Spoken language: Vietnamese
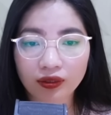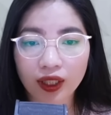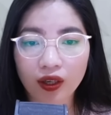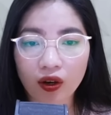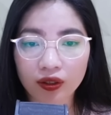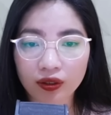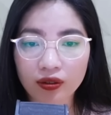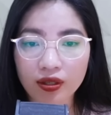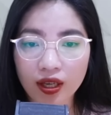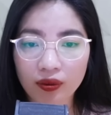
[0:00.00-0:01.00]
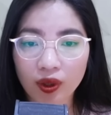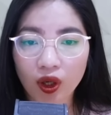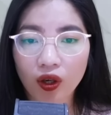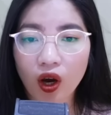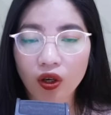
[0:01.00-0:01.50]
để hỏi thử xem
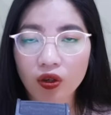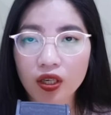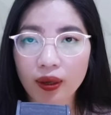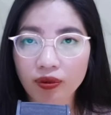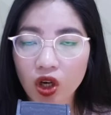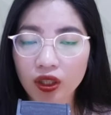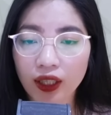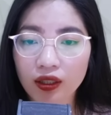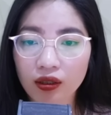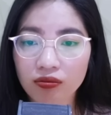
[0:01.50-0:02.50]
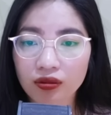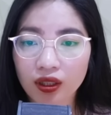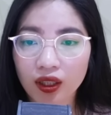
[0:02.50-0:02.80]
họ có gặp con hay không.